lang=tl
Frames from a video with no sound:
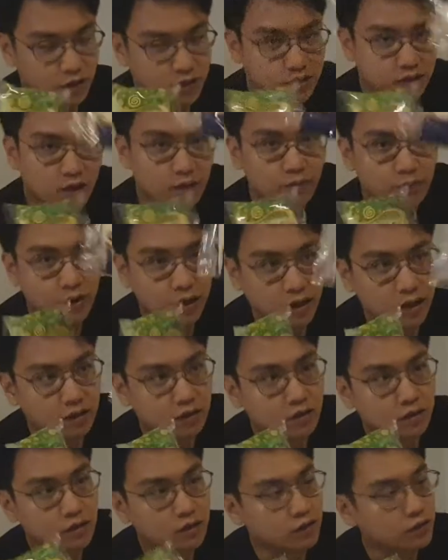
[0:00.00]
Isang
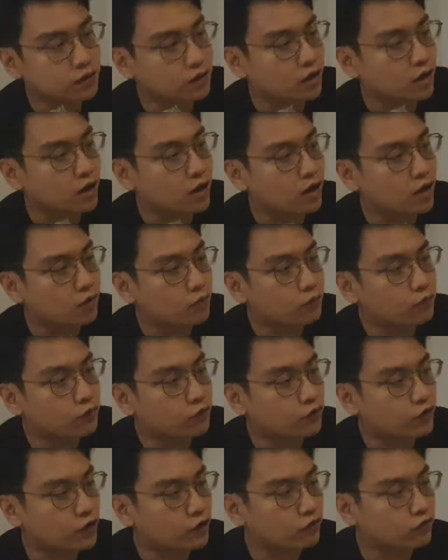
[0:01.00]
bread, um,
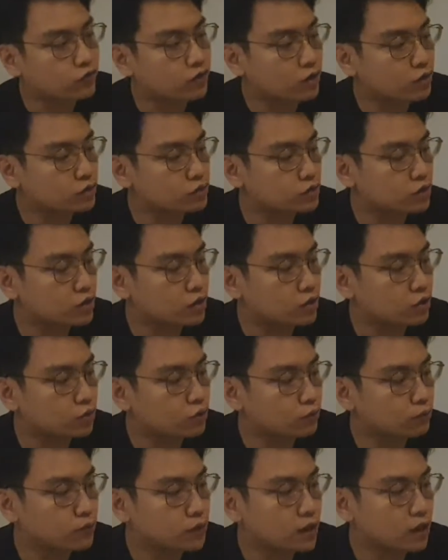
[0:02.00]
5,000
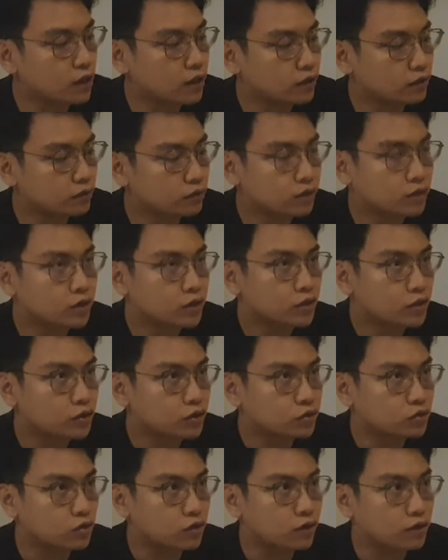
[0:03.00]
rupiah.
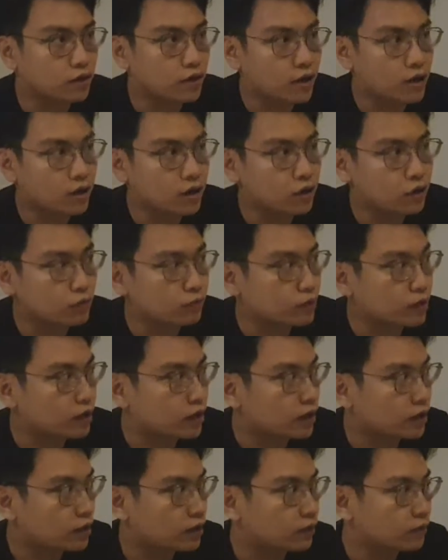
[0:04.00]
So around
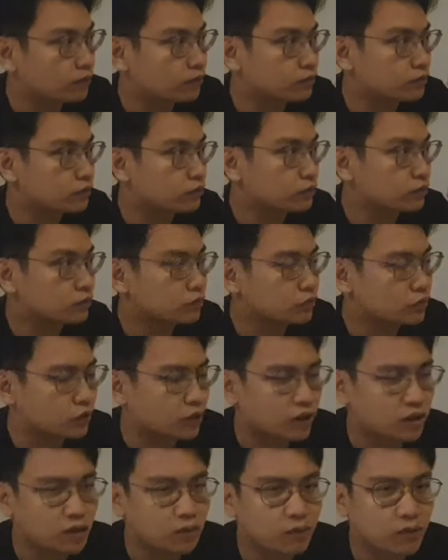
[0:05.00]
mga
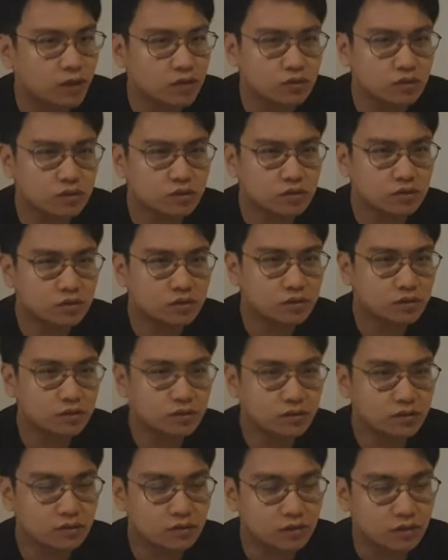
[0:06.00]
20 pesos.
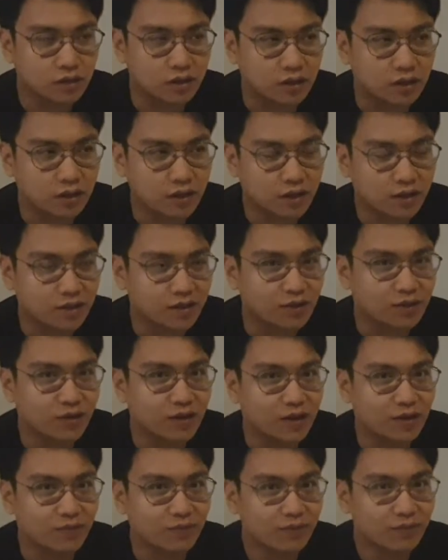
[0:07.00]
At ah, hindi
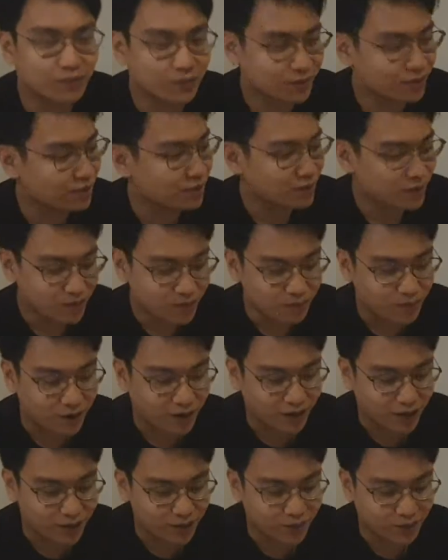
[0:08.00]
ko alam.
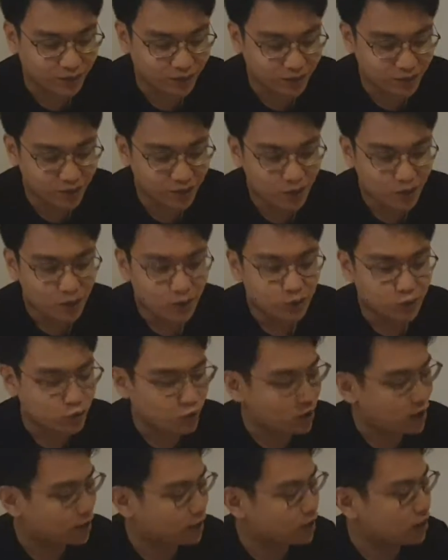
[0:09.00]
Parang ganun.
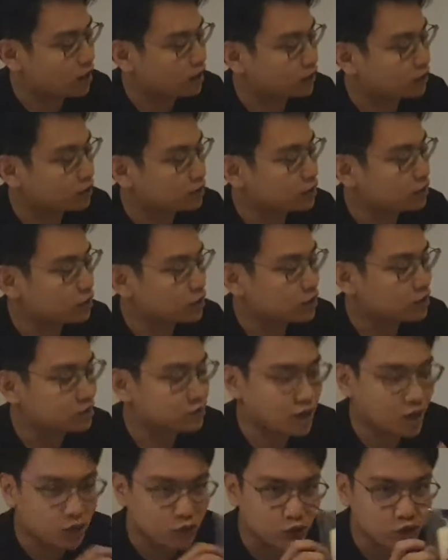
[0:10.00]
So I got
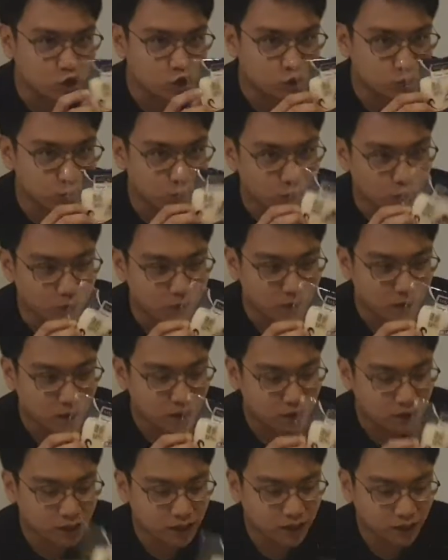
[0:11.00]
sandwich
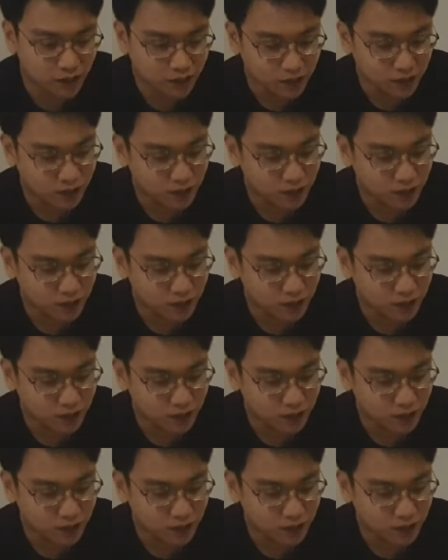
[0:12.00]
blueberry,